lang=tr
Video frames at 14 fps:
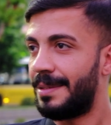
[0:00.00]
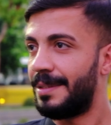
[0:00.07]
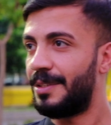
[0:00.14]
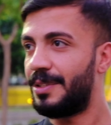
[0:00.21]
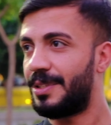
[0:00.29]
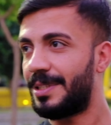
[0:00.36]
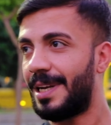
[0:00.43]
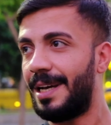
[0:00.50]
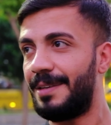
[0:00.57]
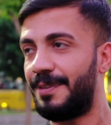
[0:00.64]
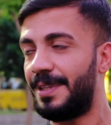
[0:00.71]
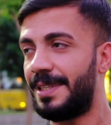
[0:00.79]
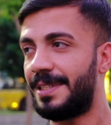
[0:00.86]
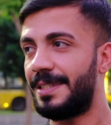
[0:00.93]

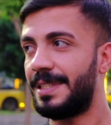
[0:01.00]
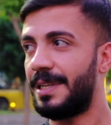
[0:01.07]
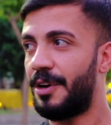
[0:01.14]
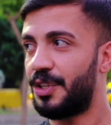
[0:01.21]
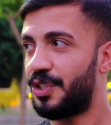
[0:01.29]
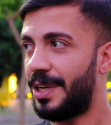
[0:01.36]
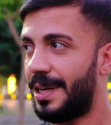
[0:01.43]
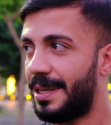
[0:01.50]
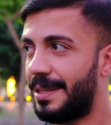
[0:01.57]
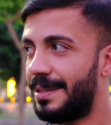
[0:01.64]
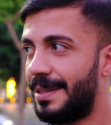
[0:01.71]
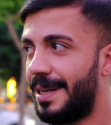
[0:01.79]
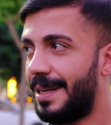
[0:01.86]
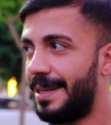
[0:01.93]
İsrail-Filistin savaşı
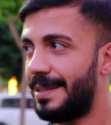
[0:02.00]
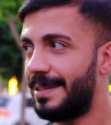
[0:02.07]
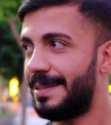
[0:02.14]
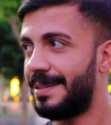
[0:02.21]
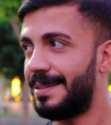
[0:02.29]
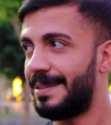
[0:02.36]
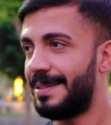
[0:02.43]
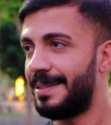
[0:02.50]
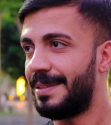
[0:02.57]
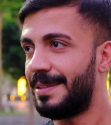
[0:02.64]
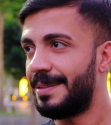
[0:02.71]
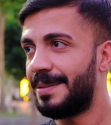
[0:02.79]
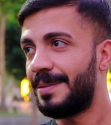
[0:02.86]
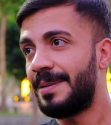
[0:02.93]
hakkında
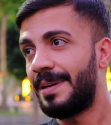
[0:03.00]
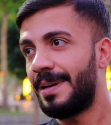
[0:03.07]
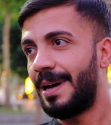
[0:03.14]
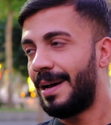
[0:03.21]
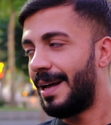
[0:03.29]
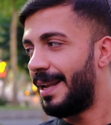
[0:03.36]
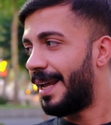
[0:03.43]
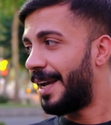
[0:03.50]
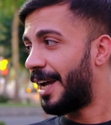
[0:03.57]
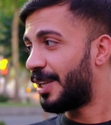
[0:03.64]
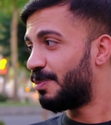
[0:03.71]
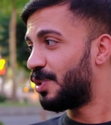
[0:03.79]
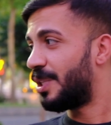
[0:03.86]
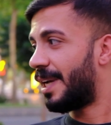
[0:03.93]
Allah
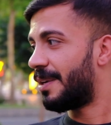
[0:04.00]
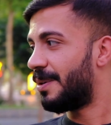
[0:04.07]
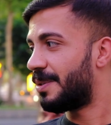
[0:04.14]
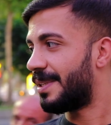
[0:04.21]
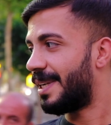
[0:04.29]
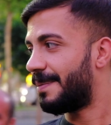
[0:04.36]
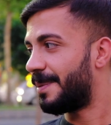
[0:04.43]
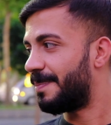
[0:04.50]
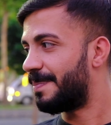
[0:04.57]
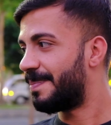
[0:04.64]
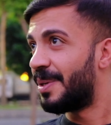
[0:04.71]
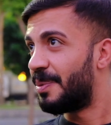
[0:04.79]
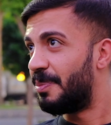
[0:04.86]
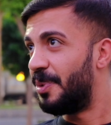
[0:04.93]
yardımcıları olsun abim.
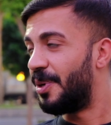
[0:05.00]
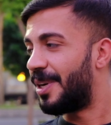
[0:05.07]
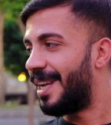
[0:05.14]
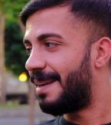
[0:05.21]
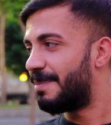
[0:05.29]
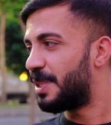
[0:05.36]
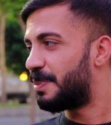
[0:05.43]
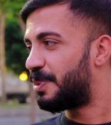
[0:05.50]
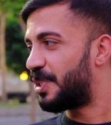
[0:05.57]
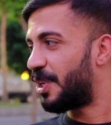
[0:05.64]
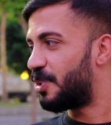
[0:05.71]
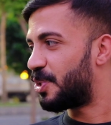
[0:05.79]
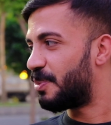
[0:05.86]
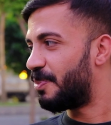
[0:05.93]
Büyüklerimiz bir şey
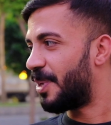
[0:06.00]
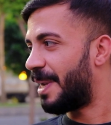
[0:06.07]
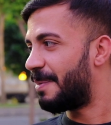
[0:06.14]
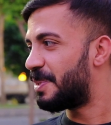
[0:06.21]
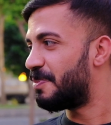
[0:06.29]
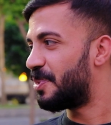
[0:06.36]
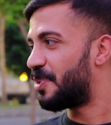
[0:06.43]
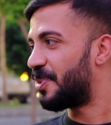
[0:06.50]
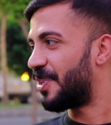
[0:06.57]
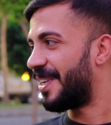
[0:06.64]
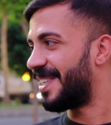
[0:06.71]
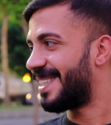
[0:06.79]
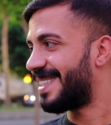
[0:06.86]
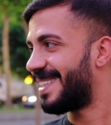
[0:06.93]
düşünmüyorlar. Biz mi
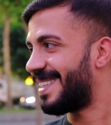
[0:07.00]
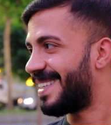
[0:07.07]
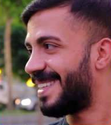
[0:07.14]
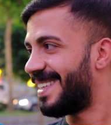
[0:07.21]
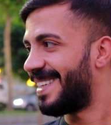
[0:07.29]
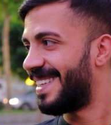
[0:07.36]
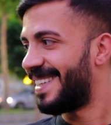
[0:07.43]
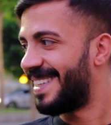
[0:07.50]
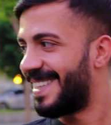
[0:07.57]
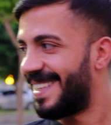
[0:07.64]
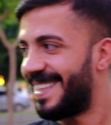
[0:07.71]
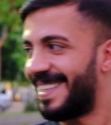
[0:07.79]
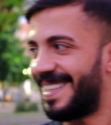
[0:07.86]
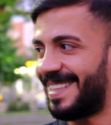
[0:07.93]
düşüneceğiz?
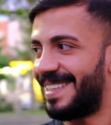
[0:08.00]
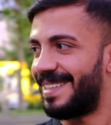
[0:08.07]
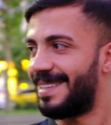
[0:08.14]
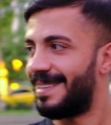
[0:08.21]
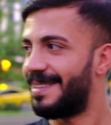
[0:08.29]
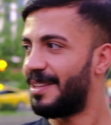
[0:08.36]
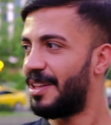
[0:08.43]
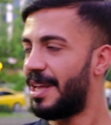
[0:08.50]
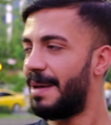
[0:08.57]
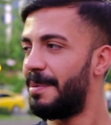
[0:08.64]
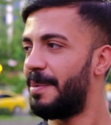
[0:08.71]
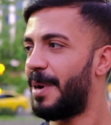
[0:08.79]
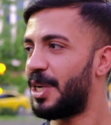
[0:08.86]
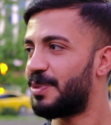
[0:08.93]
Büyükleriniz bir şey
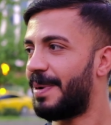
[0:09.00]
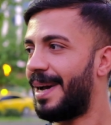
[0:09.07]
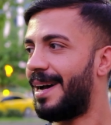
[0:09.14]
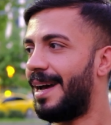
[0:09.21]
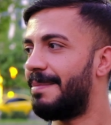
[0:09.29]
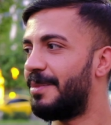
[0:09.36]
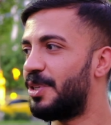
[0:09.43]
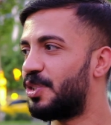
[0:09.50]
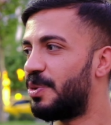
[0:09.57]
düşünmediğini mi düşünüyoruz?